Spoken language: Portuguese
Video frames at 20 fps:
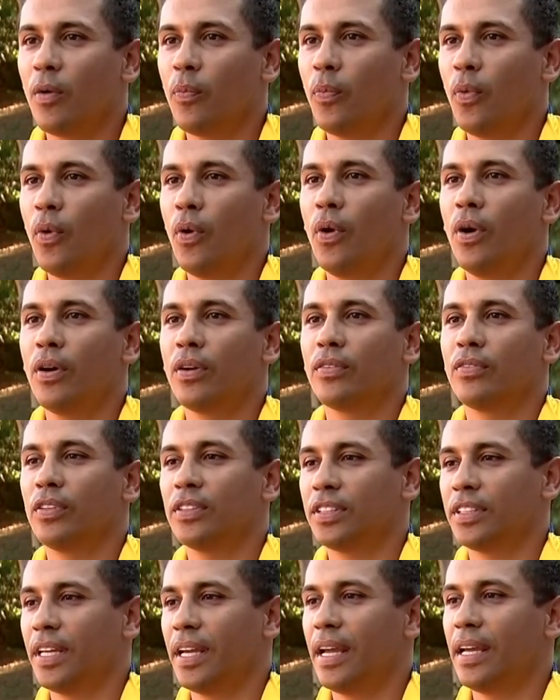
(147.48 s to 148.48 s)
no aeroporto,
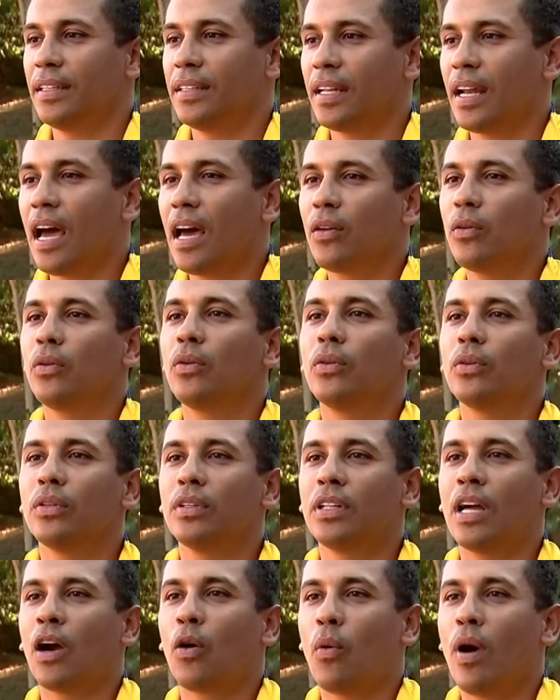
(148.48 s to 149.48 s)
você entrar
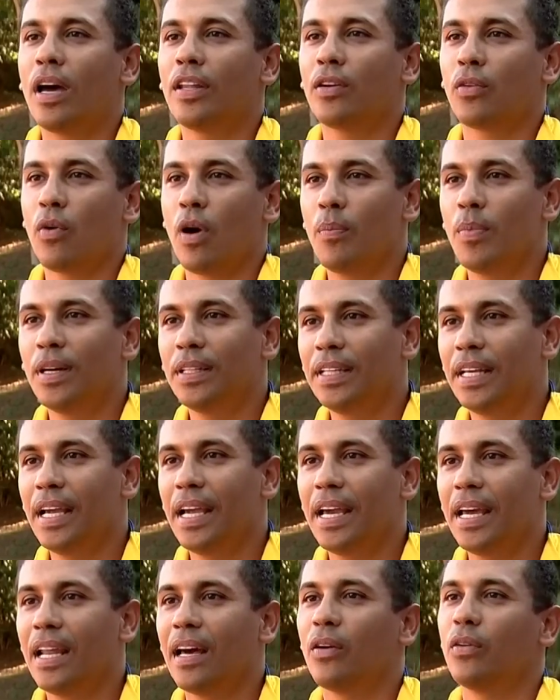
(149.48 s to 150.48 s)
no, na quadra com a
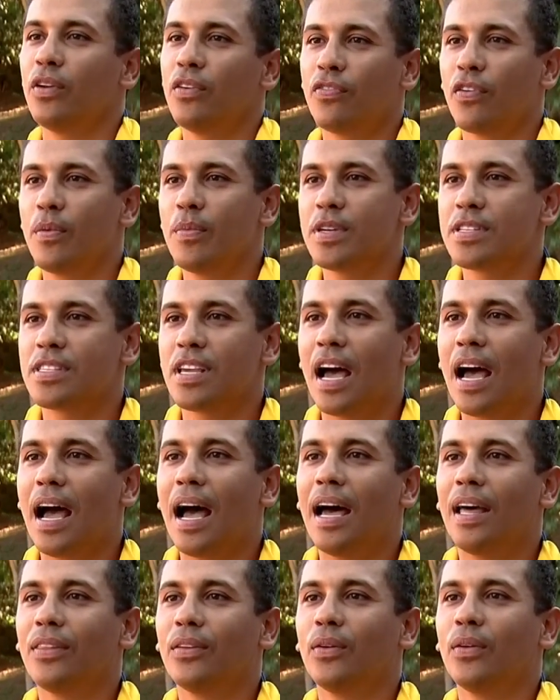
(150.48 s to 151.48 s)
bandeira,
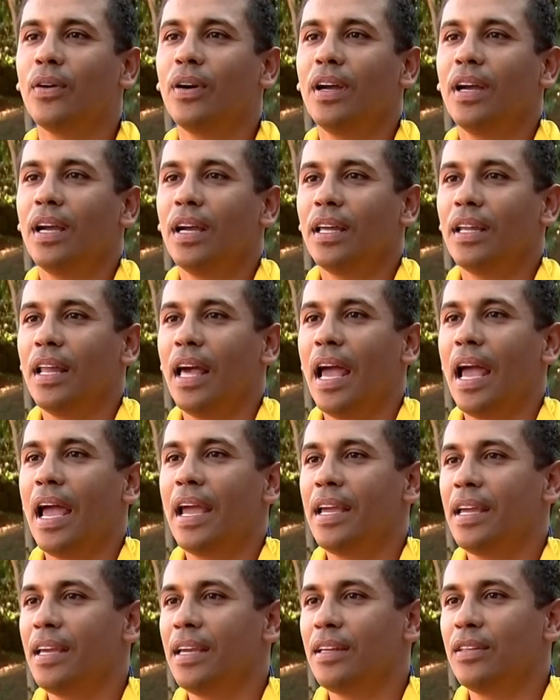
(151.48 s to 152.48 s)
uniformizado,
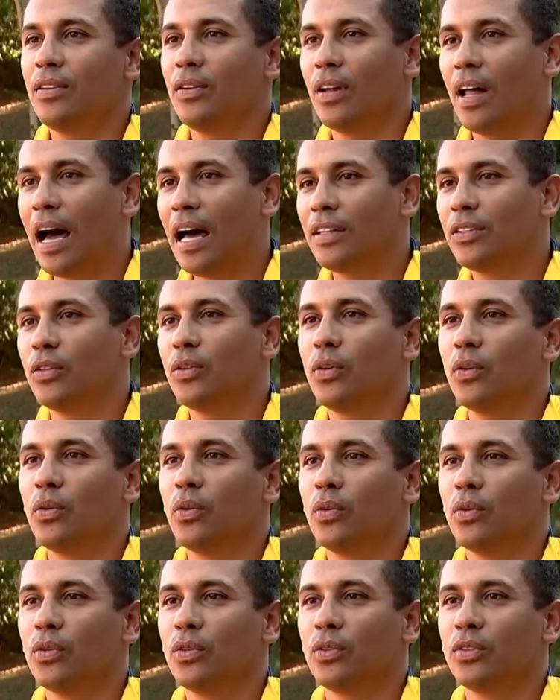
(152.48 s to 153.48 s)
né? E do lado
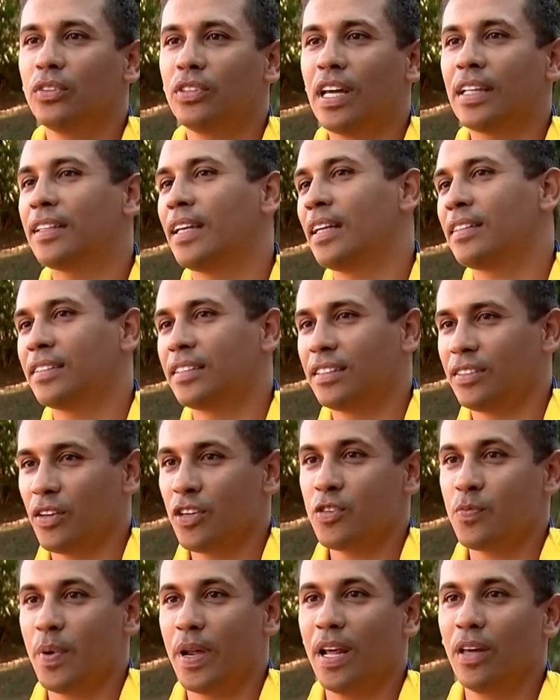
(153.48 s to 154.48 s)
os atletas que
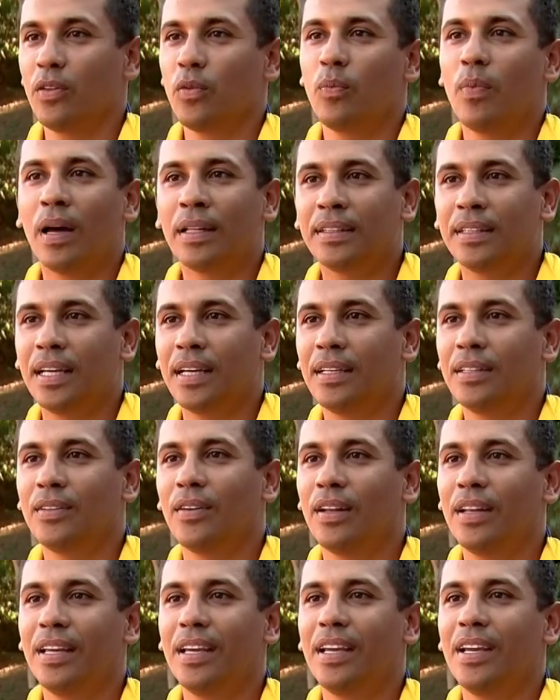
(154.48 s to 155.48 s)
estão esperando,
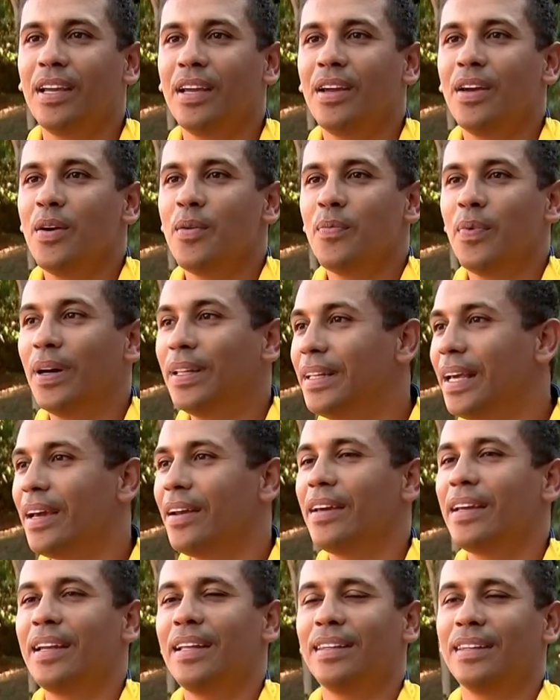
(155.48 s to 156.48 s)
batendo ali
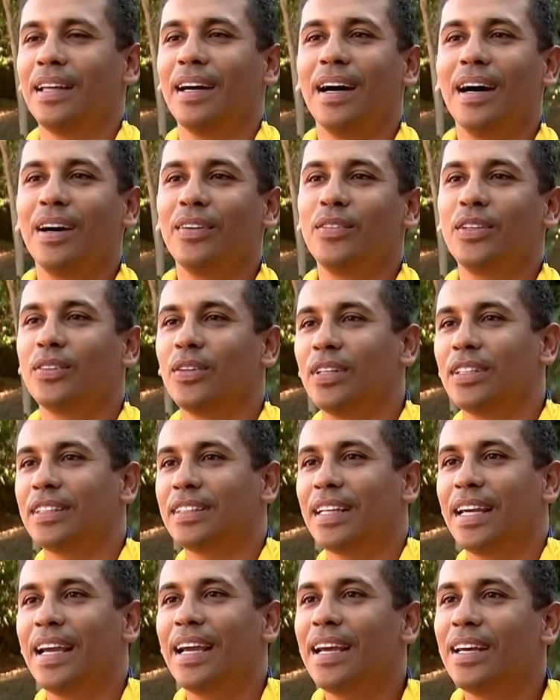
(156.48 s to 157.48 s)
bandeira e gritando e
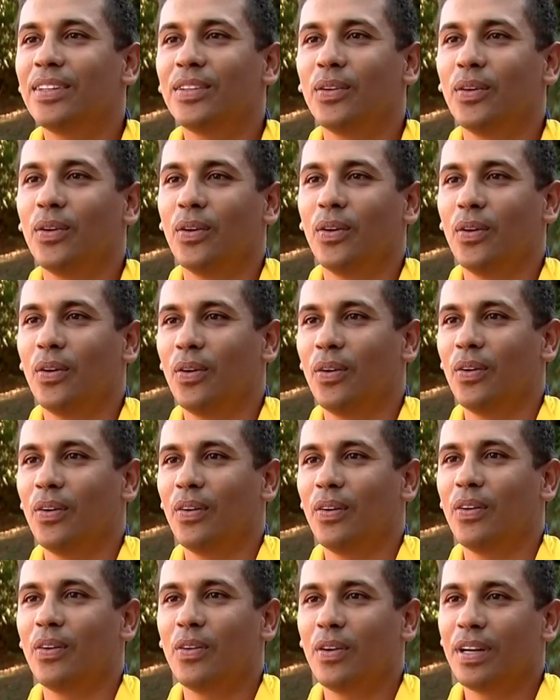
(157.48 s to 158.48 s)

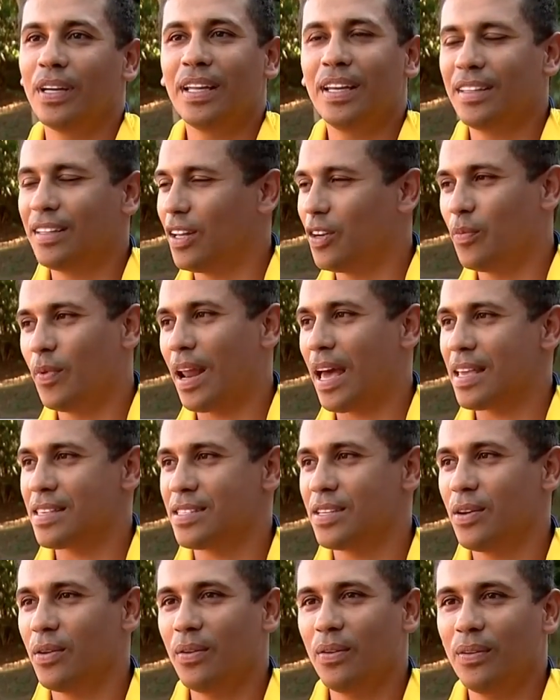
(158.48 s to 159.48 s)
torcendo, e gritando
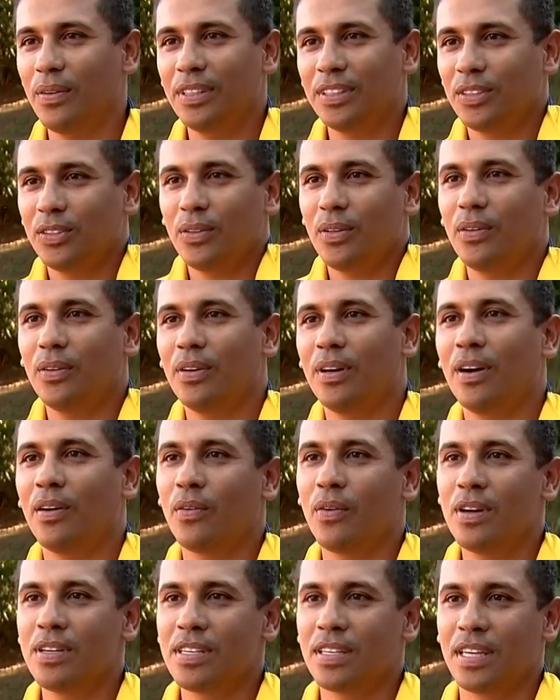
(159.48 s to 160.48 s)
Brasil, isso é
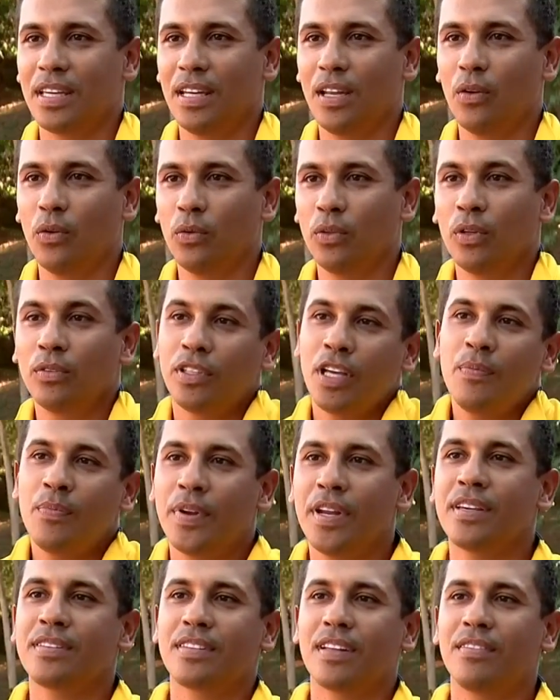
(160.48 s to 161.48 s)
uma coisa que não, não tem
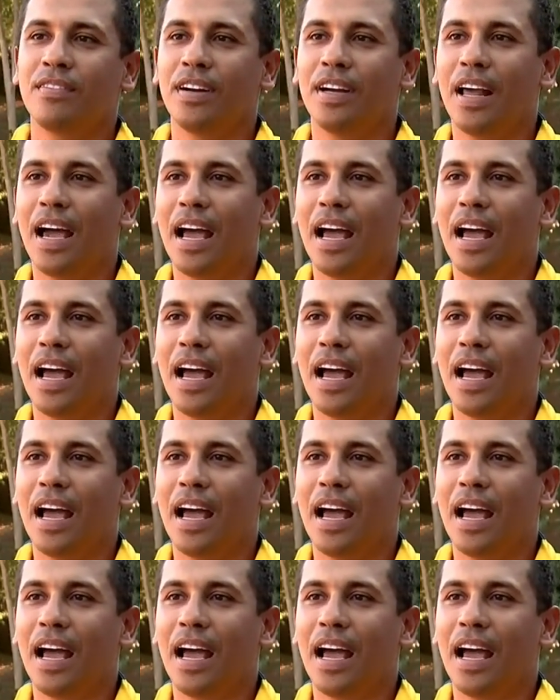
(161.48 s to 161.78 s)
preço na